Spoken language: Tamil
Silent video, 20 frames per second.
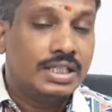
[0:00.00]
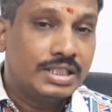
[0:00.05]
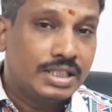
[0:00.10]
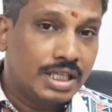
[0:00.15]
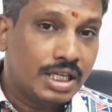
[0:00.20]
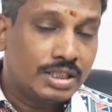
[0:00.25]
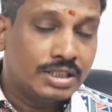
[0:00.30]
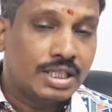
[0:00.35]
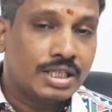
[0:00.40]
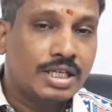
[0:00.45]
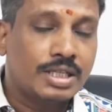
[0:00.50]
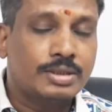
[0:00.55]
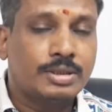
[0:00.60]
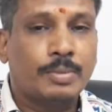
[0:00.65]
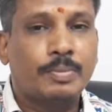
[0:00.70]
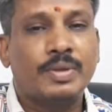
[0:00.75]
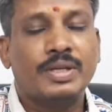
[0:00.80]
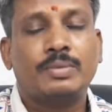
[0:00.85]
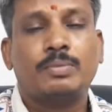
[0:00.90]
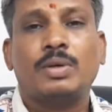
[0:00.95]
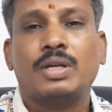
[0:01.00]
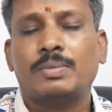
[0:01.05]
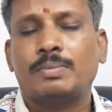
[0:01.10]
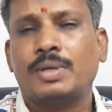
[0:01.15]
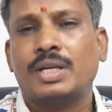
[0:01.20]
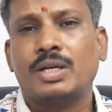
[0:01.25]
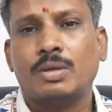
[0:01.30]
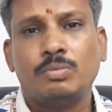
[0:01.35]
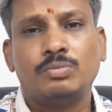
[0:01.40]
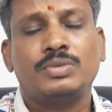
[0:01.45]
இந்த தீர்ப்பிற்கு
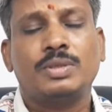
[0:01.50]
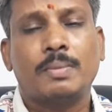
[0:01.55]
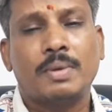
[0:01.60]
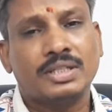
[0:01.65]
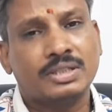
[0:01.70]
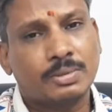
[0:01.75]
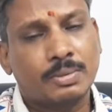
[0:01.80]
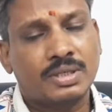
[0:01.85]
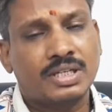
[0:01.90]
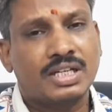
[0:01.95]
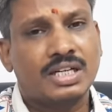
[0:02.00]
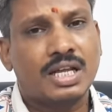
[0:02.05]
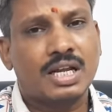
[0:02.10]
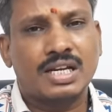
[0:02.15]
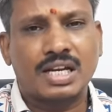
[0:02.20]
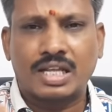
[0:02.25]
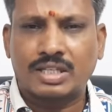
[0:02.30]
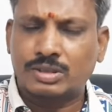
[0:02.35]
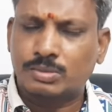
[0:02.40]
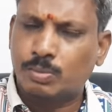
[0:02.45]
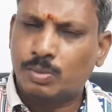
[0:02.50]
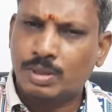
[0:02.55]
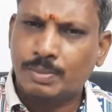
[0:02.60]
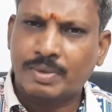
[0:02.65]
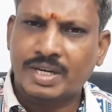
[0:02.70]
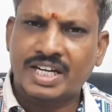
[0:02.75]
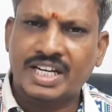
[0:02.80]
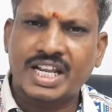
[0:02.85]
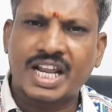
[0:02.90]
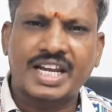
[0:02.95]
பிறகும் பெண்களிடையே சொத்துரிமை
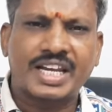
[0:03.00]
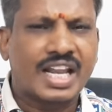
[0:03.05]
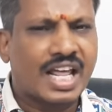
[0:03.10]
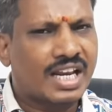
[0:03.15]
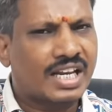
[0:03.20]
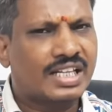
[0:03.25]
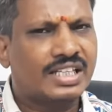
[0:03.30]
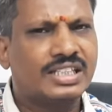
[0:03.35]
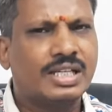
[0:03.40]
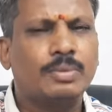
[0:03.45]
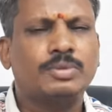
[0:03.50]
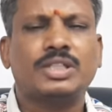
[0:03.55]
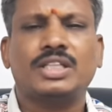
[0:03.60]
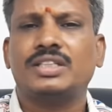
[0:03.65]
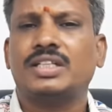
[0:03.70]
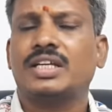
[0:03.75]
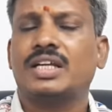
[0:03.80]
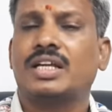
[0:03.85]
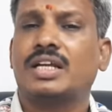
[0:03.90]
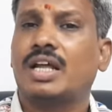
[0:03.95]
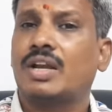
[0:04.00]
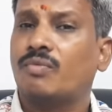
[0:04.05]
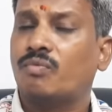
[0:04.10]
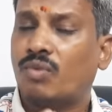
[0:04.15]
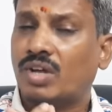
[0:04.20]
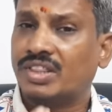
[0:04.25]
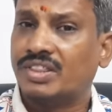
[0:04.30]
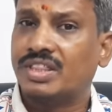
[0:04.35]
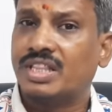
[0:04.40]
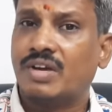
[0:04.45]
பற்றிய நிறைய சந்தேகங்கள்
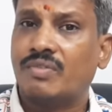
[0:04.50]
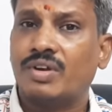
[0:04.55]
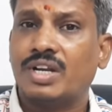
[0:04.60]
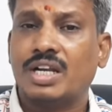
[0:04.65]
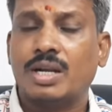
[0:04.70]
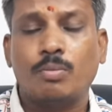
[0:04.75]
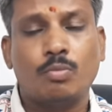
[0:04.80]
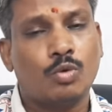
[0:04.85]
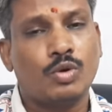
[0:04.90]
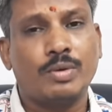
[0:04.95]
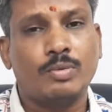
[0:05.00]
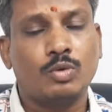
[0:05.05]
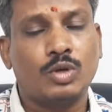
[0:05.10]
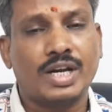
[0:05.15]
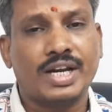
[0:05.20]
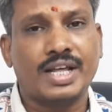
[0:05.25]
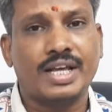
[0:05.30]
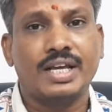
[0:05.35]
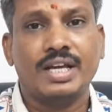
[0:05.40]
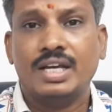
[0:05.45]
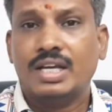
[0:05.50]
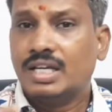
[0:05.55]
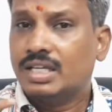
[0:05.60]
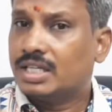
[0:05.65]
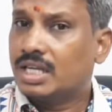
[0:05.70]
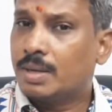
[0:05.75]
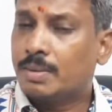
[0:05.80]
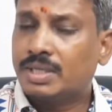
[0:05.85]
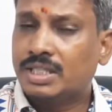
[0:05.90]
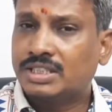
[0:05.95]
வந்த வண்ணமே உள்ளன
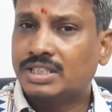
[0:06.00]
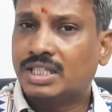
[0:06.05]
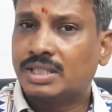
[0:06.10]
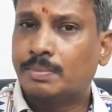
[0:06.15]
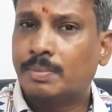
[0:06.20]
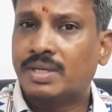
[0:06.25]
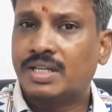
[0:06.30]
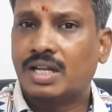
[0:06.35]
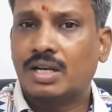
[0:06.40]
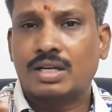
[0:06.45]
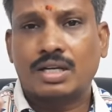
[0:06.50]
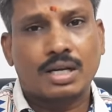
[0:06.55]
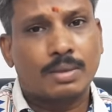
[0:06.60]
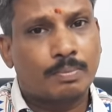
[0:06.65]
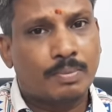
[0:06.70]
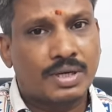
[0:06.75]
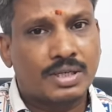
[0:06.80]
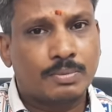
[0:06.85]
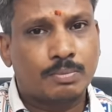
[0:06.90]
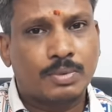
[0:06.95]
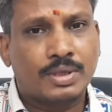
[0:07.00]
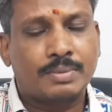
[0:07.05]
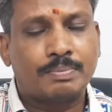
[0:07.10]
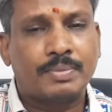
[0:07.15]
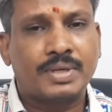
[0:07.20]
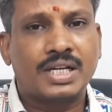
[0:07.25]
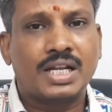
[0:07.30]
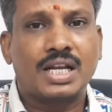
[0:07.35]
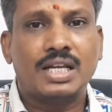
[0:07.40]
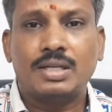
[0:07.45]
நிறைய பெற்றோர்கள் மற்றும்
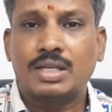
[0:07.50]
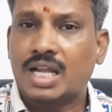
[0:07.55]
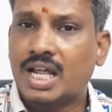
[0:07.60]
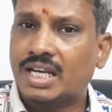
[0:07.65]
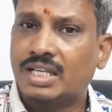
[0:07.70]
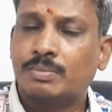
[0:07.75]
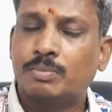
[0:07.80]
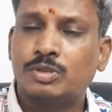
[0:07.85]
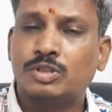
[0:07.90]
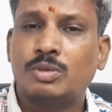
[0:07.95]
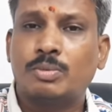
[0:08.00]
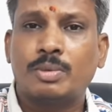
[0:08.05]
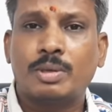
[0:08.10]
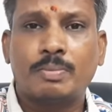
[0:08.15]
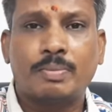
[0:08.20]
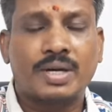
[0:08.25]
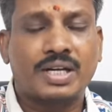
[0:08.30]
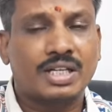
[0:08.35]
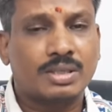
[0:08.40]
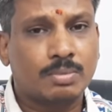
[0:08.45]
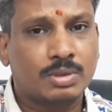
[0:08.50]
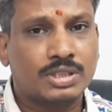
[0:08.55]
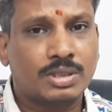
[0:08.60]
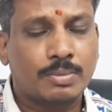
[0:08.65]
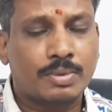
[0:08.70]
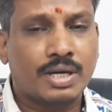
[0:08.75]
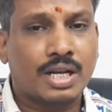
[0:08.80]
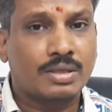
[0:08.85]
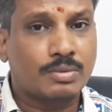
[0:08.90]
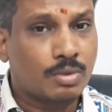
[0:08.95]
பெண்கள் சொத்துரிமை
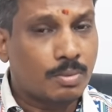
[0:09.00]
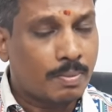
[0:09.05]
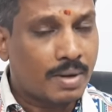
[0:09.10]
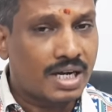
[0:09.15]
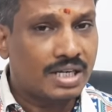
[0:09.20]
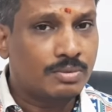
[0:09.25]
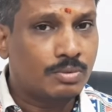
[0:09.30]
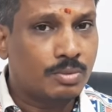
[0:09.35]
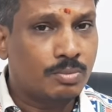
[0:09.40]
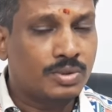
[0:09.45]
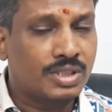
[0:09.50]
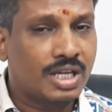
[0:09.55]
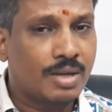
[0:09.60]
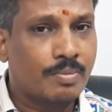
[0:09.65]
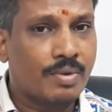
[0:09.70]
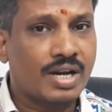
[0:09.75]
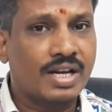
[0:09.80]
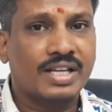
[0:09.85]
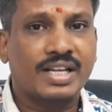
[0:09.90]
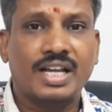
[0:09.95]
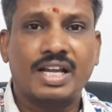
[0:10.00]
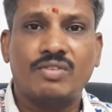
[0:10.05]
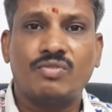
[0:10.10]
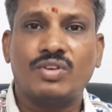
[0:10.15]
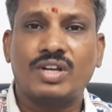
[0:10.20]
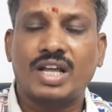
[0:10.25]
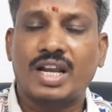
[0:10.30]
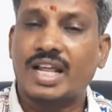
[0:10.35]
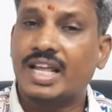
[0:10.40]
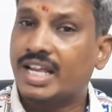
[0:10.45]
சம்பந்தமான பல முக்கியமான
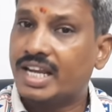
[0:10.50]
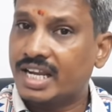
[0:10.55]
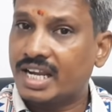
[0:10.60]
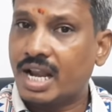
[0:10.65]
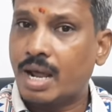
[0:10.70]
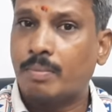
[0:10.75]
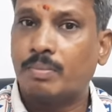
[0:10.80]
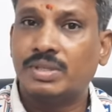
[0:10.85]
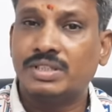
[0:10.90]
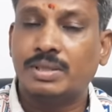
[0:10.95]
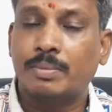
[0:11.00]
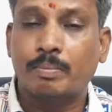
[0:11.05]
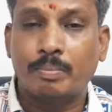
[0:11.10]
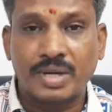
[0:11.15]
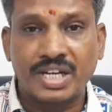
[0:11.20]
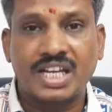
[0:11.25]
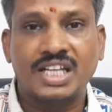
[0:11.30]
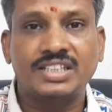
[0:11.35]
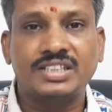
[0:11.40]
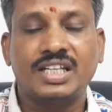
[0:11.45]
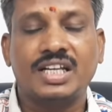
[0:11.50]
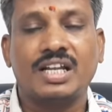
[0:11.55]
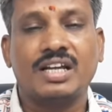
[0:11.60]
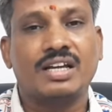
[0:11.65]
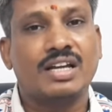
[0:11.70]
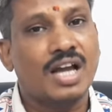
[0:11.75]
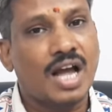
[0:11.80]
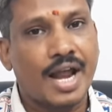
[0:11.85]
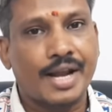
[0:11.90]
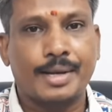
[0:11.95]
கேள்விகளை நமது
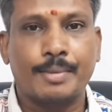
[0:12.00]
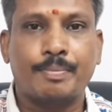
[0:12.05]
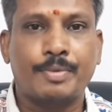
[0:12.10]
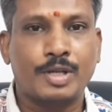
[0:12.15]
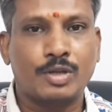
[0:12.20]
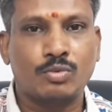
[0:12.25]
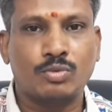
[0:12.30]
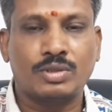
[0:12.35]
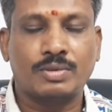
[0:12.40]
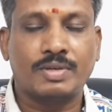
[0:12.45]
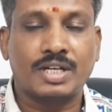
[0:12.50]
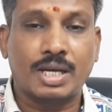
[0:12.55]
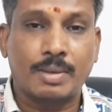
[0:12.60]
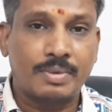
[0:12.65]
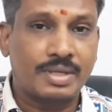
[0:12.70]
மின்னஞ்சலுக்கு அனுப்பிய வண்ணம்